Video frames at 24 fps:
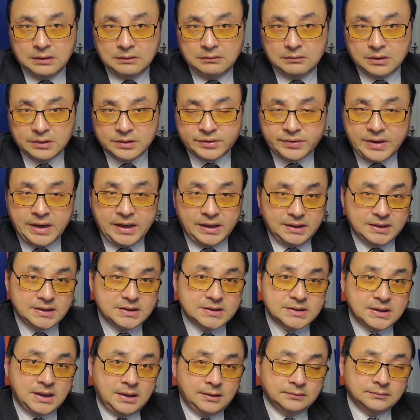我算了一
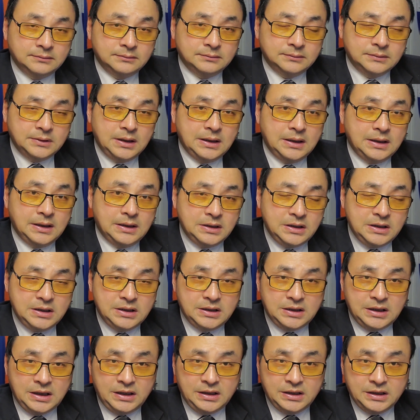下，啊，一
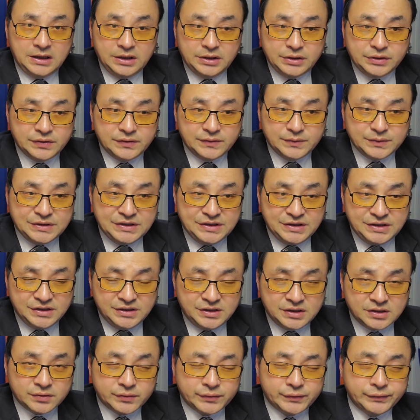年也就七
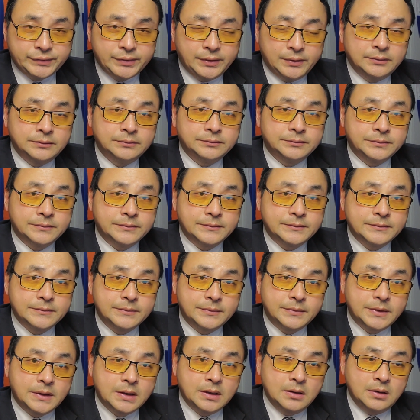千出头，
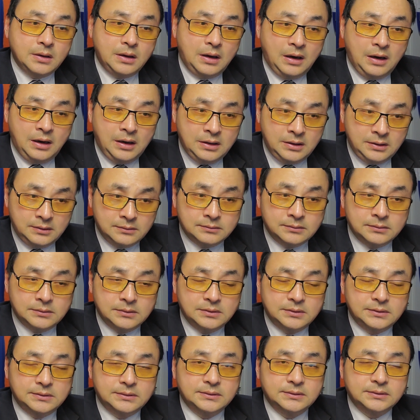而
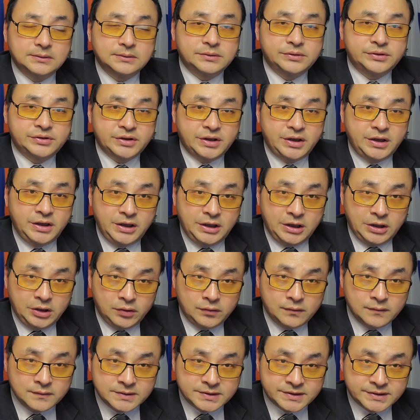这一年的
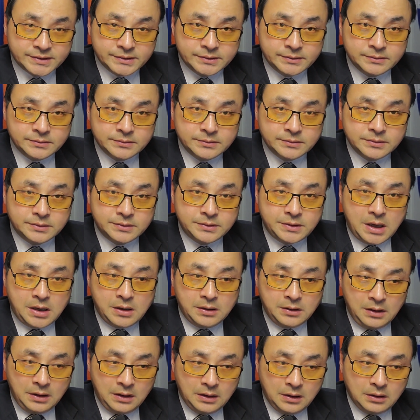工资刚
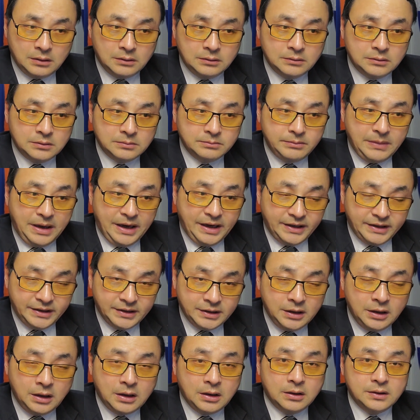好买一
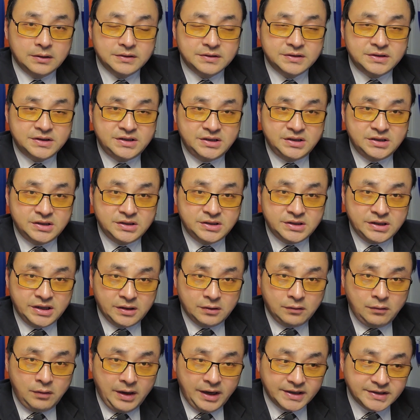个七千
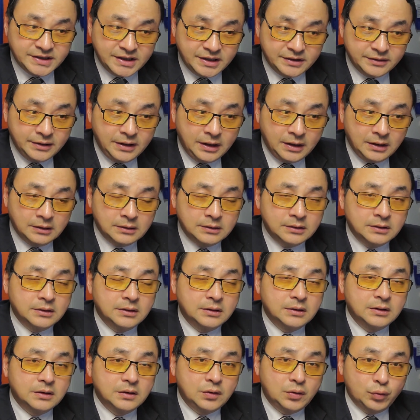块钱的
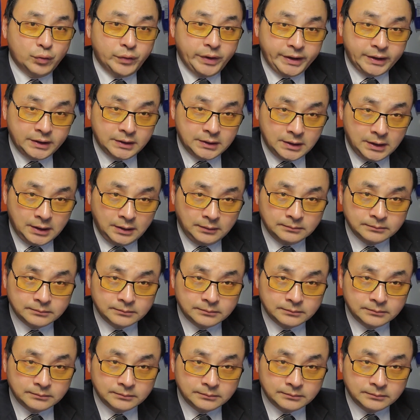骨灰盒。